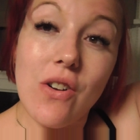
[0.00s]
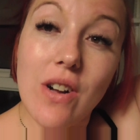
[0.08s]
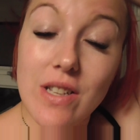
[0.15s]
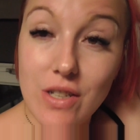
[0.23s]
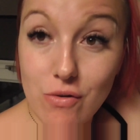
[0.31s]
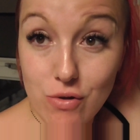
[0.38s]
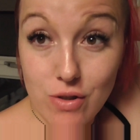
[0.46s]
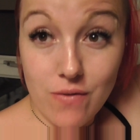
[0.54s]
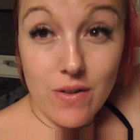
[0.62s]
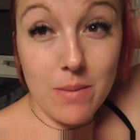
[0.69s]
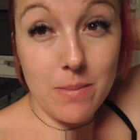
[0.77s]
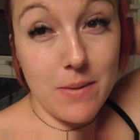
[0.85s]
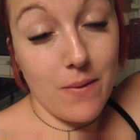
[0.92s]
Kochani, już się
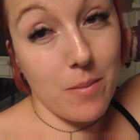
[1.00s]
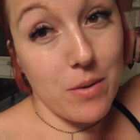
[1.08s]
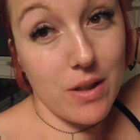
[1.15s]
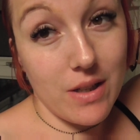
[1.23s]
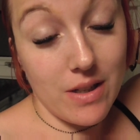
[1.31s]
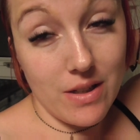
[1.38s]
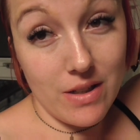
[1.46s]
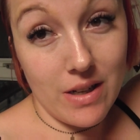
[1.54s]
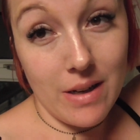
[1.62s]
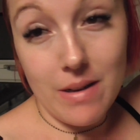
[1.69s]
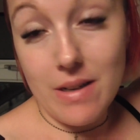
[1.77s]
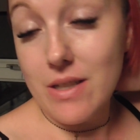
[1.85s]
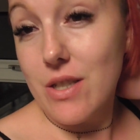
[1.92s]
witam z Wami, e,
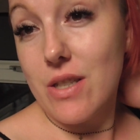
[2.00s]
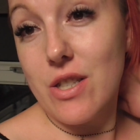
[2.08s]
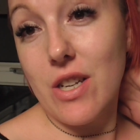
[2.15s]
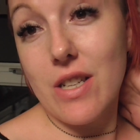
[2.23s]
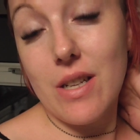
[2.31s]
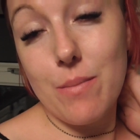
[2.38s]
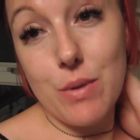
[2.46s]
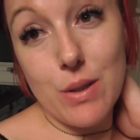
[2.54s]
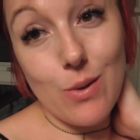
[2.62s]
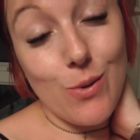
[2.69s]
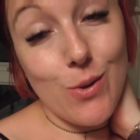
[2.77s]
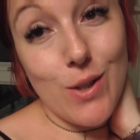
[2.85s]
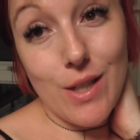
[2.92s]
a raczej żegnam.
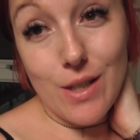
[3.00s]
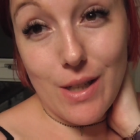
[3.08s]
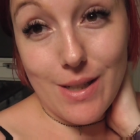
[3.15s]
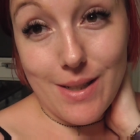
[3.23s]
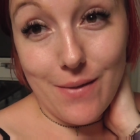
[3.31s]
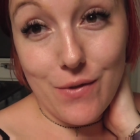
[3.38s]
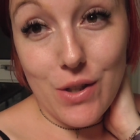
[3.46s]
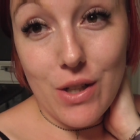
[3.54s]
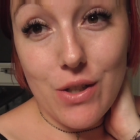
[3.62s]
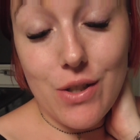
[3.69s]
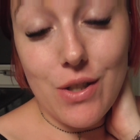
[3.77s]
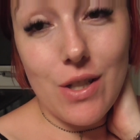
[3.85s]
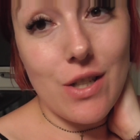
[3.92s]
Jest godzina 11,
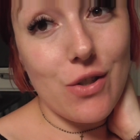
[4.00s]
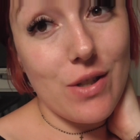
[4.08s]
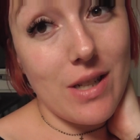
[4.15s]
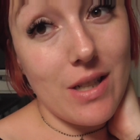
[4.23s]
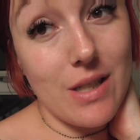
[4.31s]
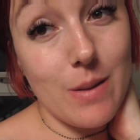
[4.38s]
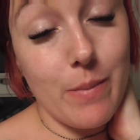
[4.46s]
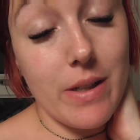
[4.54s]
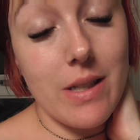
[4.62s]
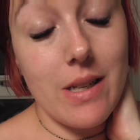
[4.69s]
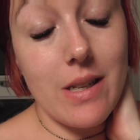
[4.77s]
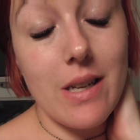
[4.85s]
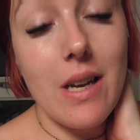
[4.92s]
widzieliście nasz ostatni
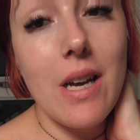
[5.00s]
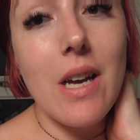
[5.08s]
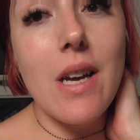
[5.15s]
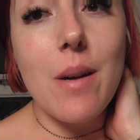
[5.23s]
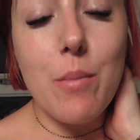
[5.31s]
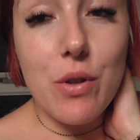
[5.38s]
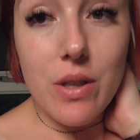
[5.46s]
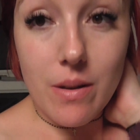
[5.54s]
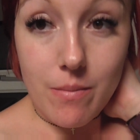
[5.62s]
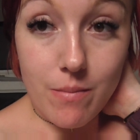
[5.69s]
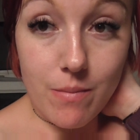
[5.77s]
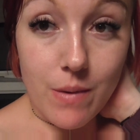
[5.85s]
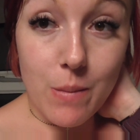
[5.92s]
spacer.
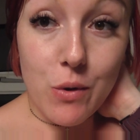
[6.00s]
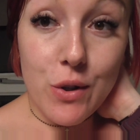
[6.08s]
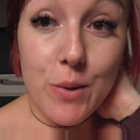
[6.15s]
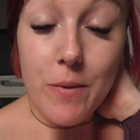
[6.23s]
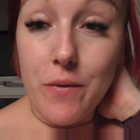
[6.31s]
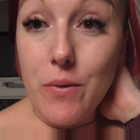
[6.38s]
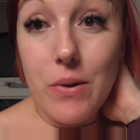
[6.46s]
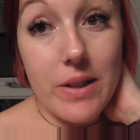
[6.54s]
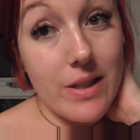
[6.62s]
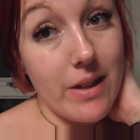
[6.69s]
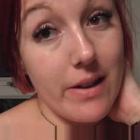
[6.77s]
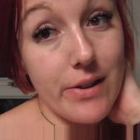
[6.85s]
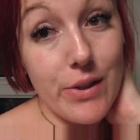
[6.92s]
Potem nie mogliśmy w ogóle
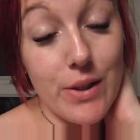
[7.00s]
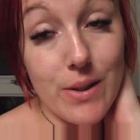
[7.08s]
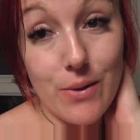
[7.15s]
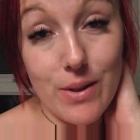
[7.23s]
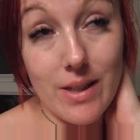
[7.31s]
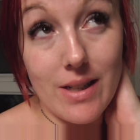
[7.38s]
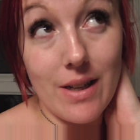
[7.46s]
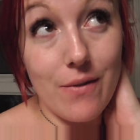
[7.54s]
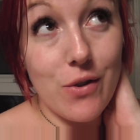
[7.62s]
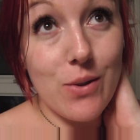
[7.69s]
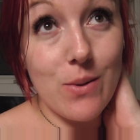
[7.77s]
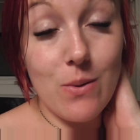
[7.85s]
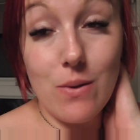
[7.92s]
znaleźć nic do jedzenia.
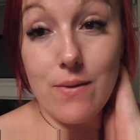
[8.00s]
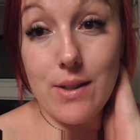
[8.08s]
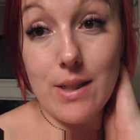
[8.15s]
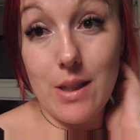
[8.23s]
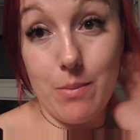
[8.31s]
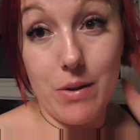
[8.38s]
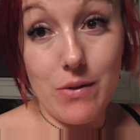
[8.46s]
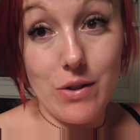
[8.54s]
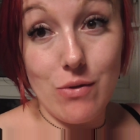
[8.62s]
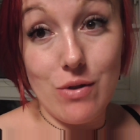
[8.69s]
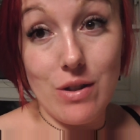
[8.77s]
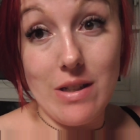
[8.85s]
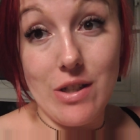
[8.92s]
Wszystko o
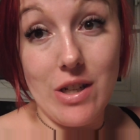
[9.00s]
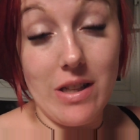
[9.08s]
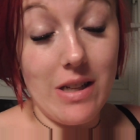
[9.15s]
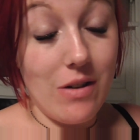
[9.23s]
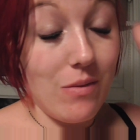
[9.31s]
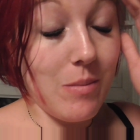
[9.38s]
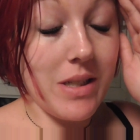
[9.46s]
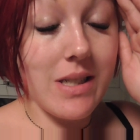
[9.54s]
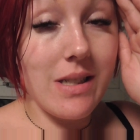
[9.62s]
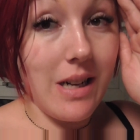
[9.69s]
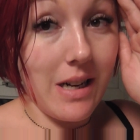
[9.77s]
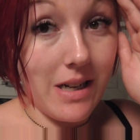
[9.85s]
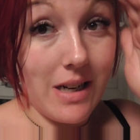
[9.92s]
21 już jest shutdown,
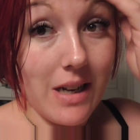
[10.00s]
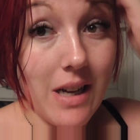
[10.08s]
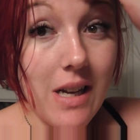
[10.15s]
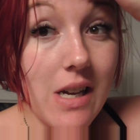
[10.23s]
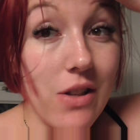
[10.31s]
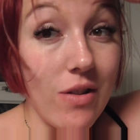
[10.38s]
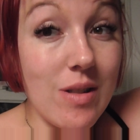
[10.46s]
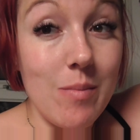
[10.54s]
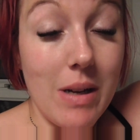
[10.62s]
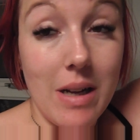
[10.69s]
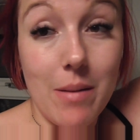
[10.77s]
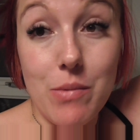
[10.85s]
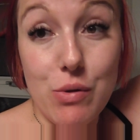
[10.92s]
masakra. To jest
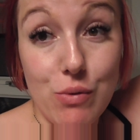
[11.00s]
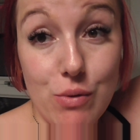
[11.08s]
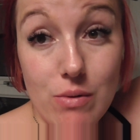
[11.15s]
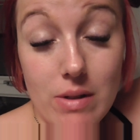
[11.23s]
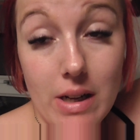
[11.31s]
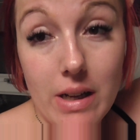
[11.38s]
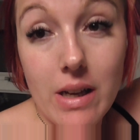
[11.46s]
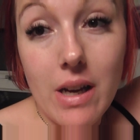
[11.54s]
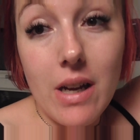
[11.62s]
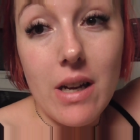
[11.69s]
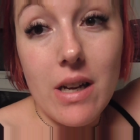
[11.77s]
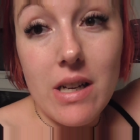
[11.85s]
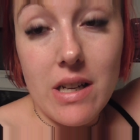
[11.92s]
mega minus tutaj.
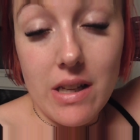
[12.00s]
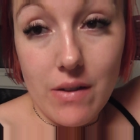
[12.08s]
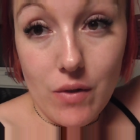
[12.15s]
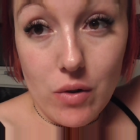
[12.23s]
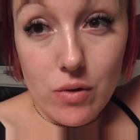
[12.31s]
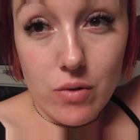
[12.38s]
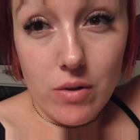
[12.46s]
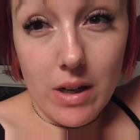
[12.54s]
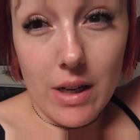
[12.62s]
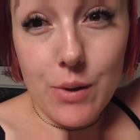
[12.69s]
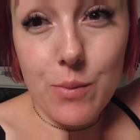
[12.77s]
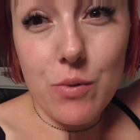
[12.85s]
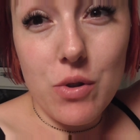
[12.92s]
E, I w końcu
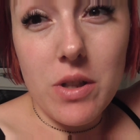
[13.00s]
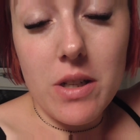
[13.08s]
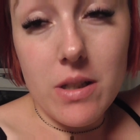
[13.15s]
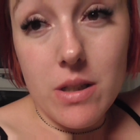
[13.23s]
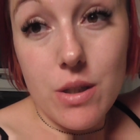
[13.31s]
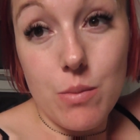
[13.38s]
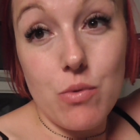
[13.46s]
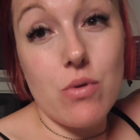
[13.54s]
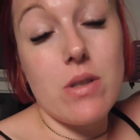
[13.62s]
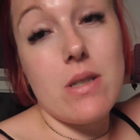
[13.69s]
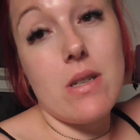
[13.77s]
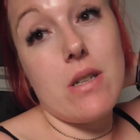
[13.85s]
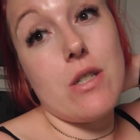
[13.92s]
jechaliśmy 40
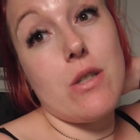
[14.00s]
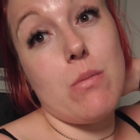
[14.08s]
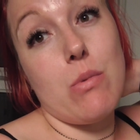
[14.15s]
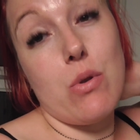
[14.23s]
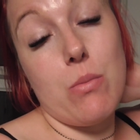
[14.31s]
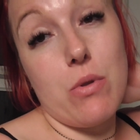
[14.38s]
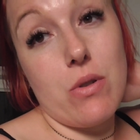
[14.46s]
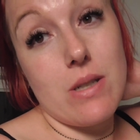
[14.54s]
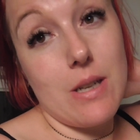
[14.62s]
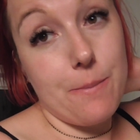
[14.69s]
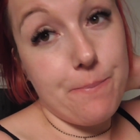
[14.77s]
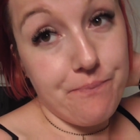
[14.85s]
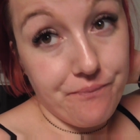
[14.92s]
minut i znaleźliśmy
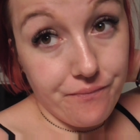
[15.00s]
Dominosa.